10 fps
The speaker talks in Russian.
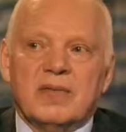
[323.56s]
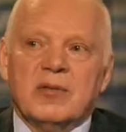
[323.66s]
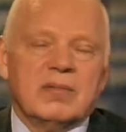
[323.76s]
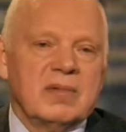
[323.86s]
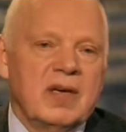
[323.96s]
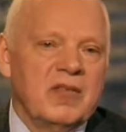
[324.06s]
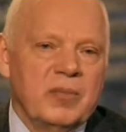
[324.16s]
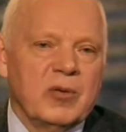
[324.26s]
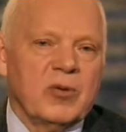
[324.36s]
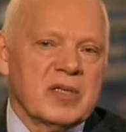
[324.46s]
вот я
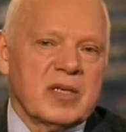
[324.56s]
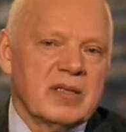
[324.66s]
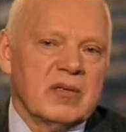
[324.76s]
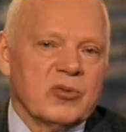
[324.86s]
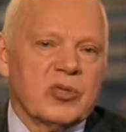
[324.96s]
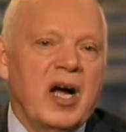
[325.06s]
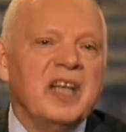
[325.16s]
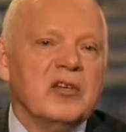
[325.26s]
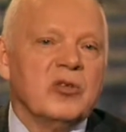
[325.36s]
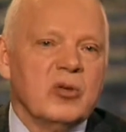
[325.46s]
вам могу рассказать уже
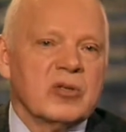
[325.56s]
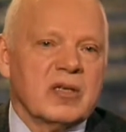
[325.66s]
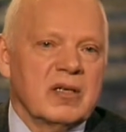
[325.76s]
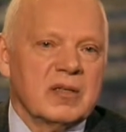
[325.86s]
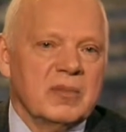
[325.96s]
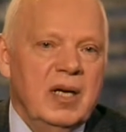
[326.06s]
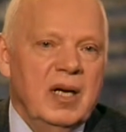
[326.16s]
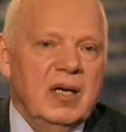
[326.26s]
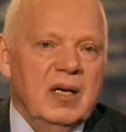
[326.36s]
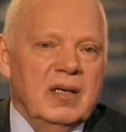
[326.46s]
анекдот, скажем.
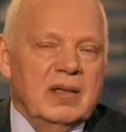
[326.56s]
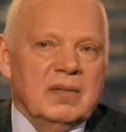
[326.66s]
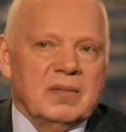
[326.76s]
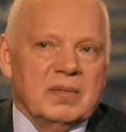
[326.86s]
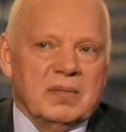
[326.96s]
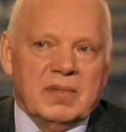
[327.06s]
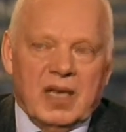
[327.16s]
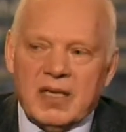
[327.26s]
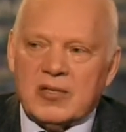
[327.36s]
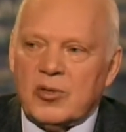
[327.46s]

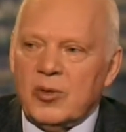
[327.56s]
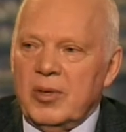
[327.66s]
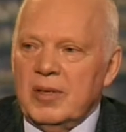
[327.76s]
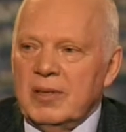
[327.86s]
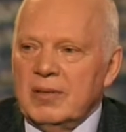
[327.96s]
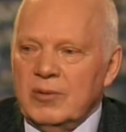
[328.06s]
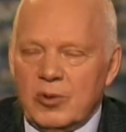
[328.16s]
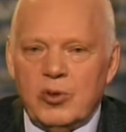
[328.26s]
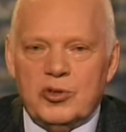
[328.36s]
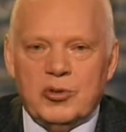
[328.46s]
На гастролях
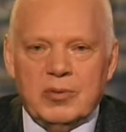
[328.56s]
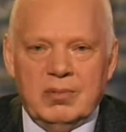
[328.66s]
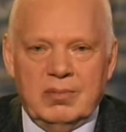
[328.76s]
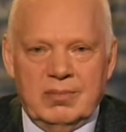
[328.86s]
ночью.